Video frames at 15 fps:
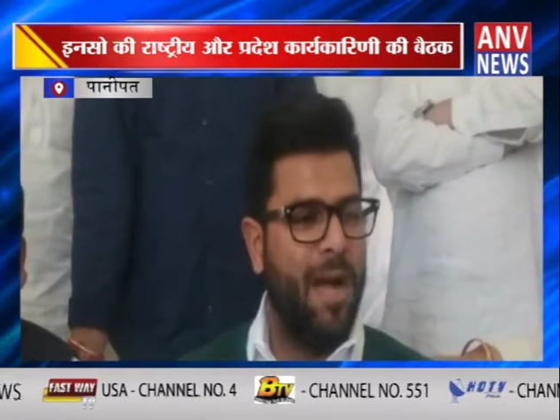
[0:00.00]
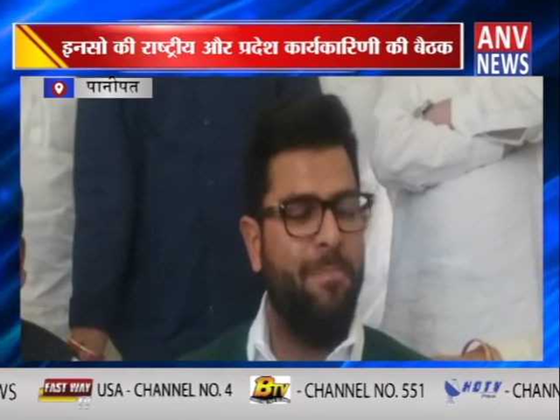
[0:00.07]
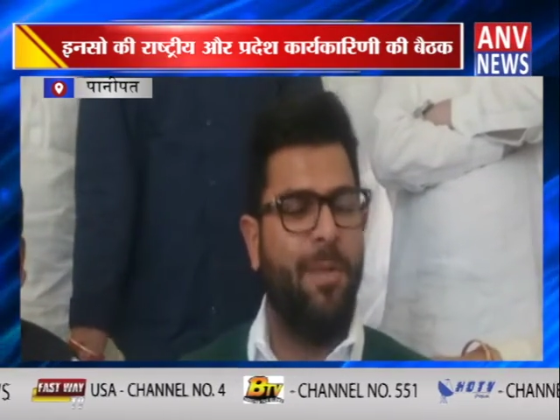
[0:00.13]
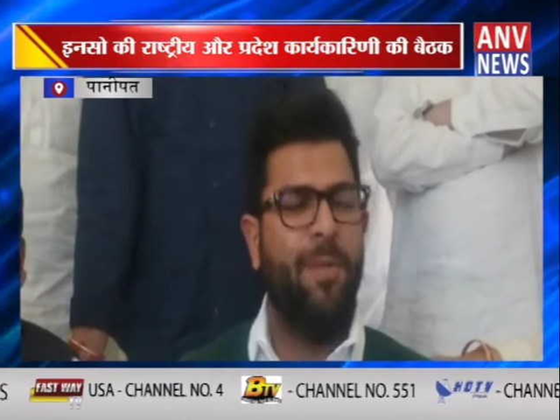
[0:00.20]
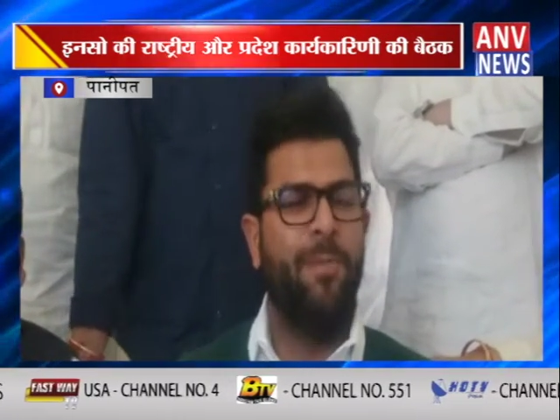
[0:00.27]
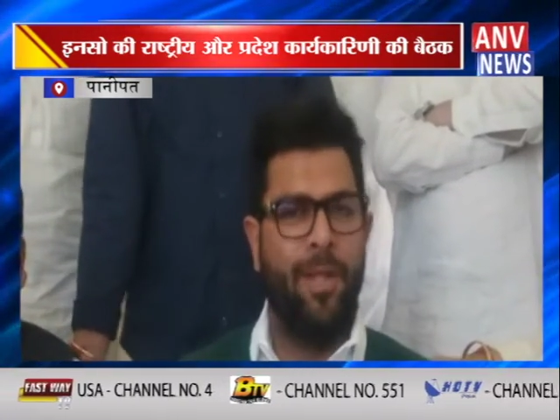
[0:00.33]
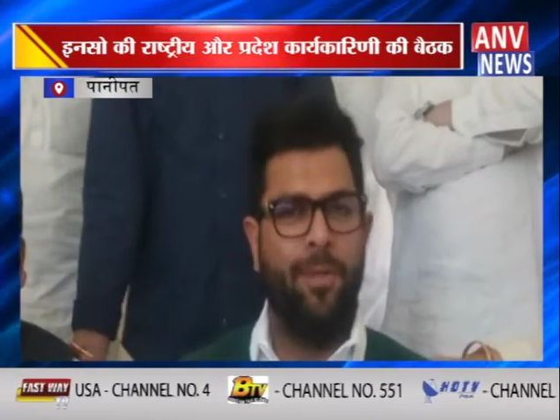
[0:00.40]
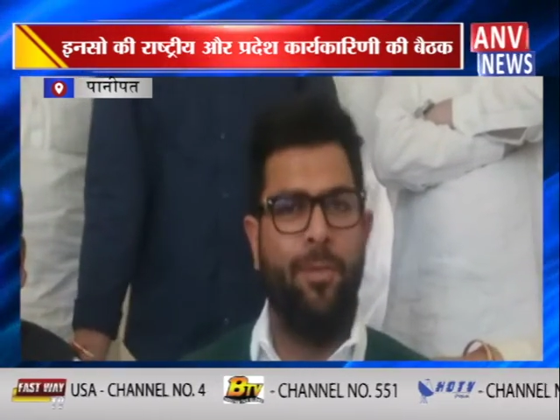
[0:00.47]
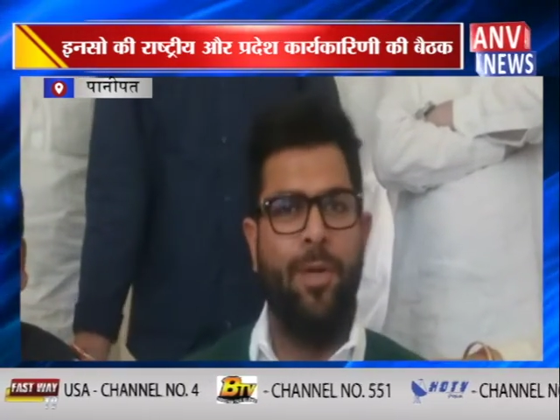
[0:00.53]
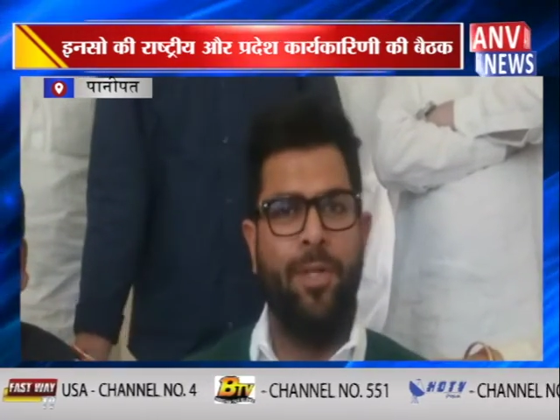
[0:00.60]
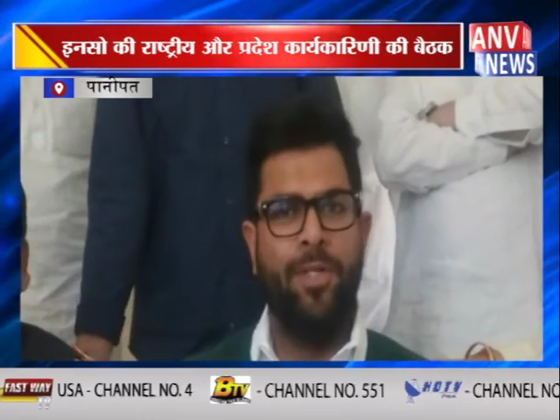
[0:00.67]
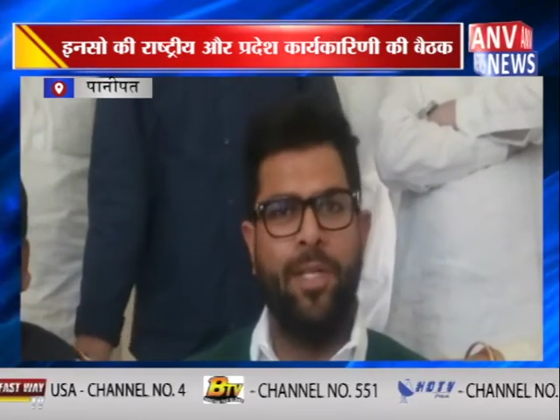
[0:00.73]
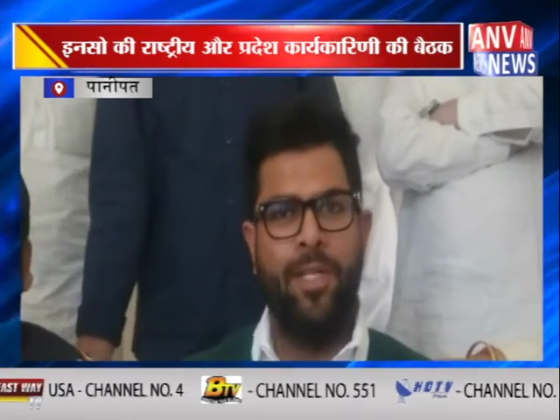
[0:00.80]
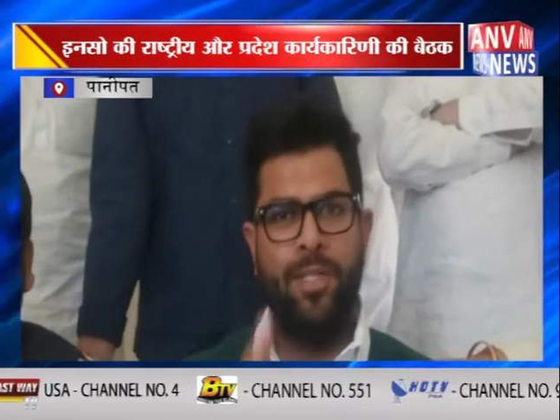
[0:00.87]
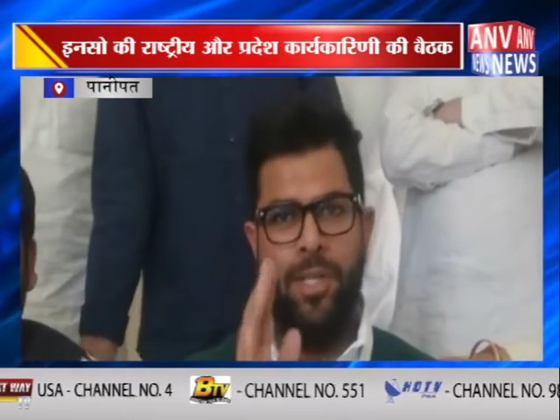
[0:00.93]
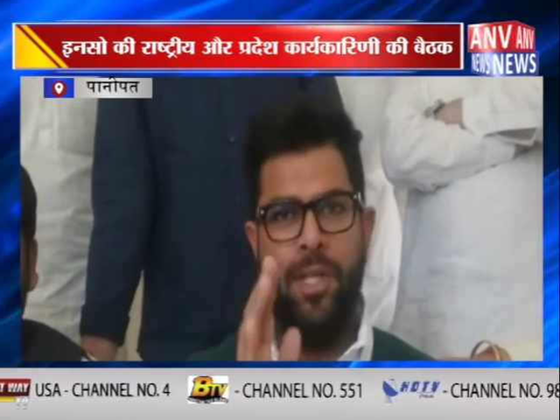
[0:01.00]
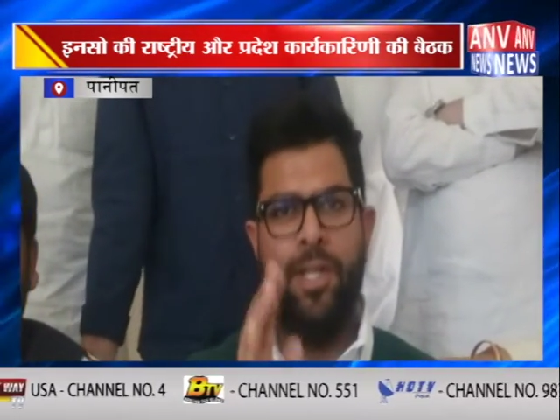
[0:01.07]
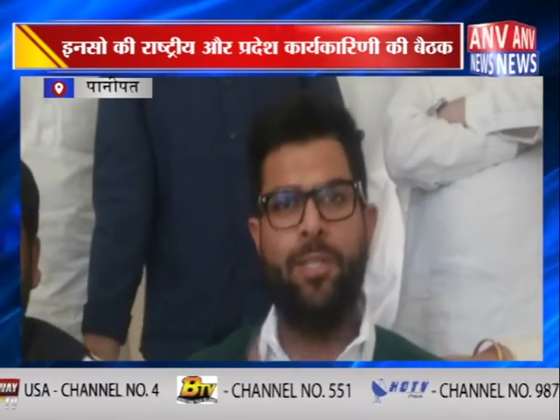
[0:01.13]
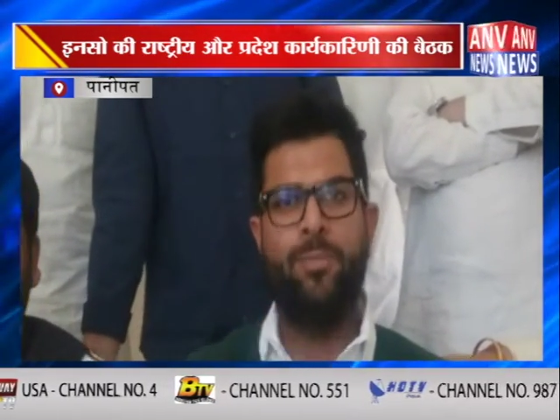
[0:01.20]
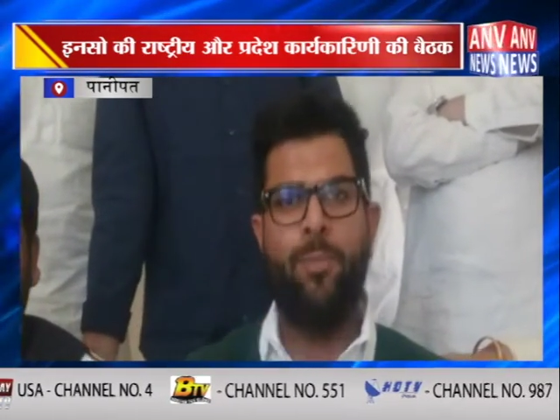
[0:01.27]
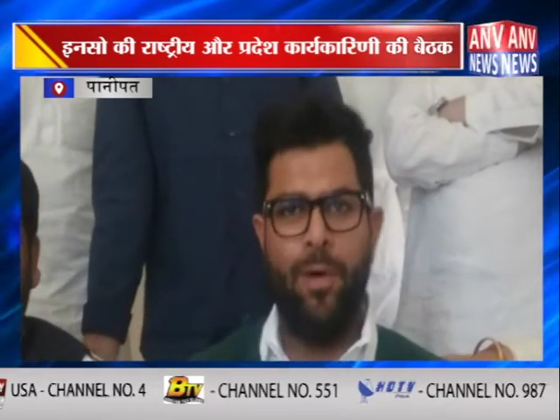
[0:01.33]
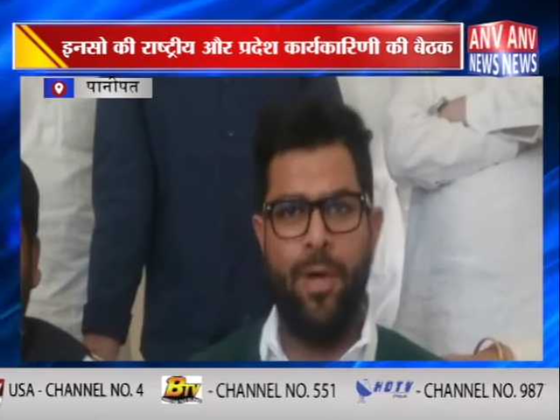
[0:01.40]
काम की बात होनी चाहिए
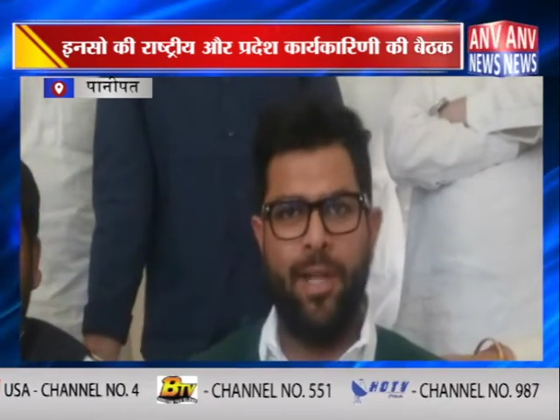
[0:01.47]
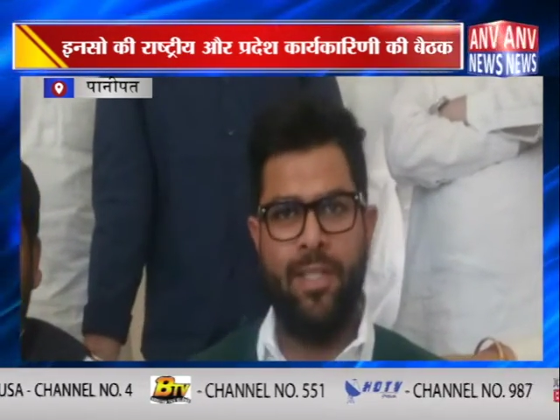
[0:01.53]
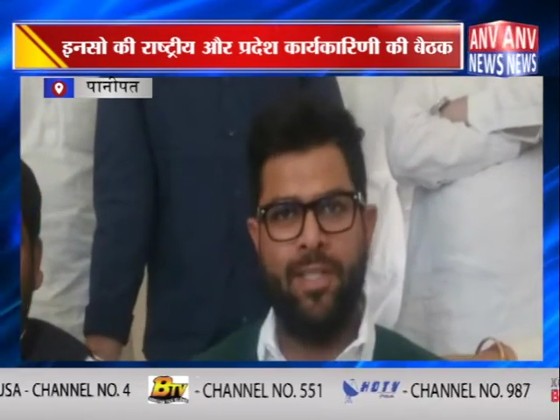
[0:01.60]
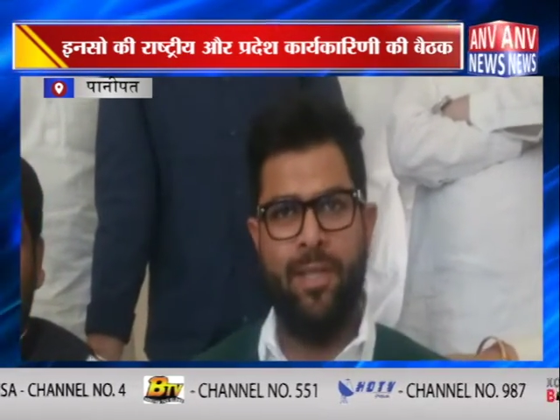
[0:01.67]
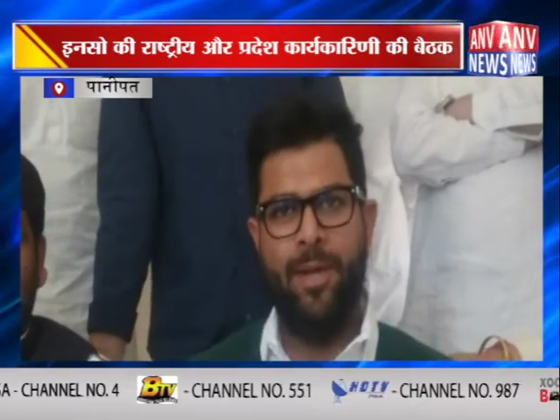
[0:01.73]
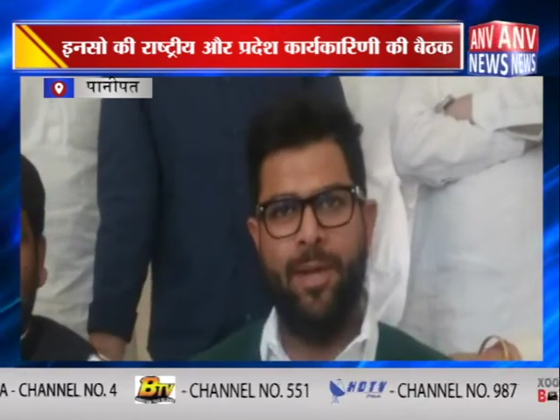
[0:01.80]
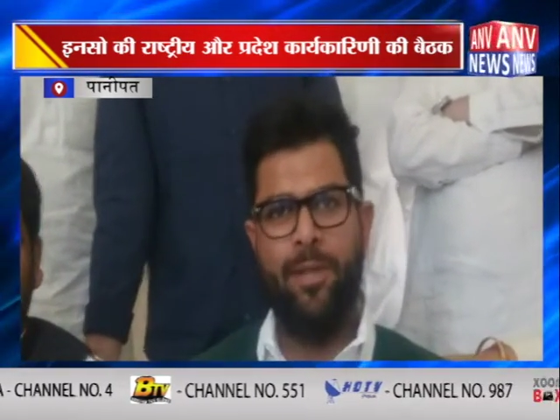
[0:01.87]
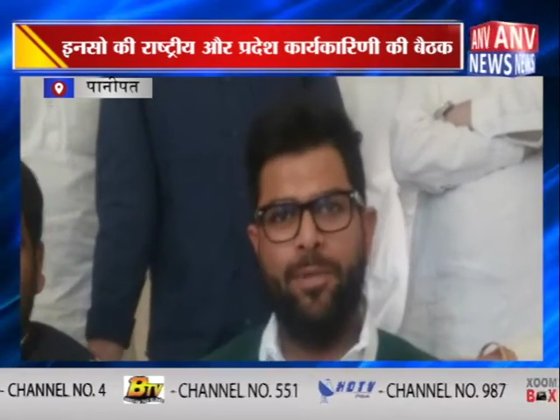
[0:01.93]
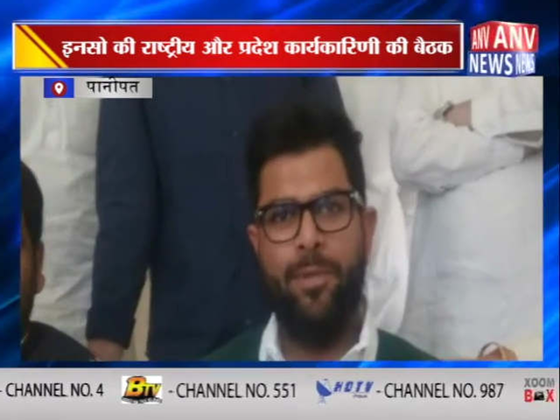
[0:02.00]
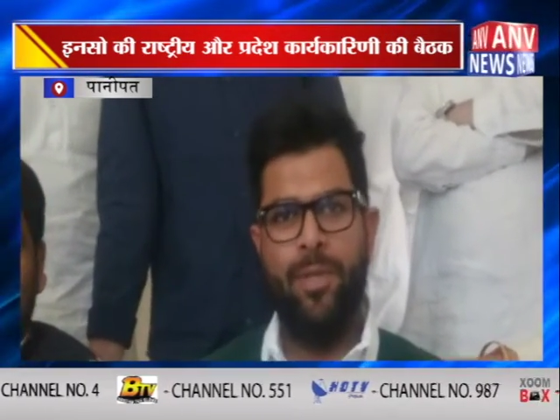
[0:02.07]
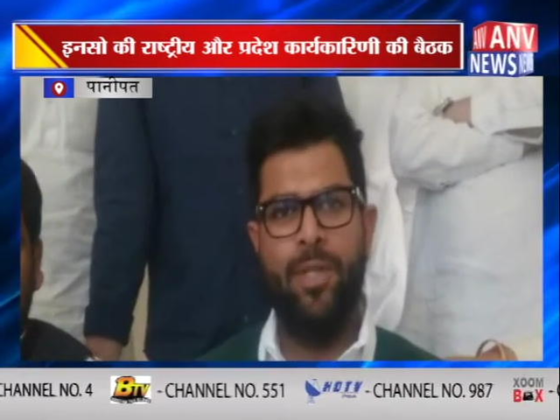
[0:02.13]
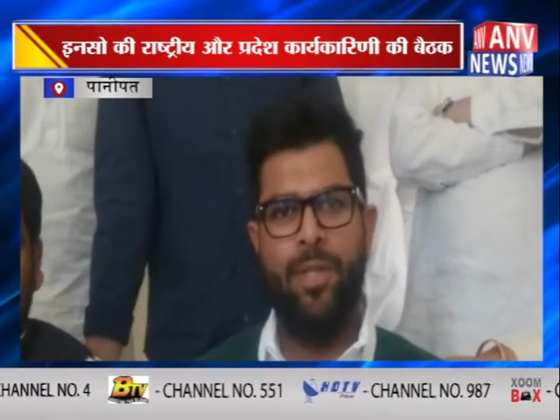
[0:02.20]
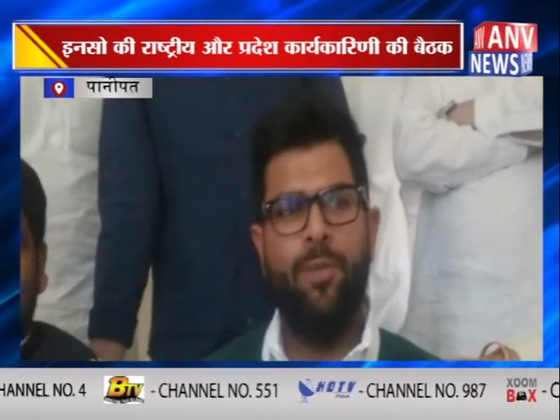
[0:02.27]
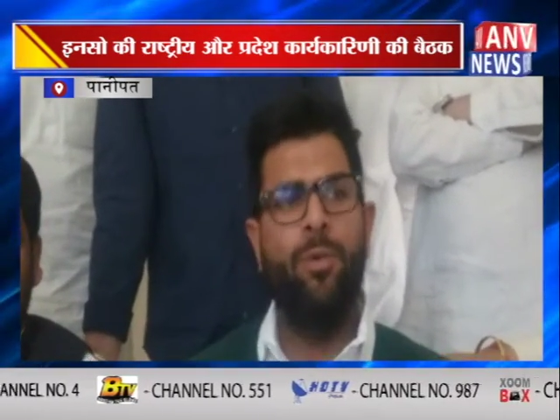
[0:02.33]
सीरियस पॉलिटिक्स की बात होनी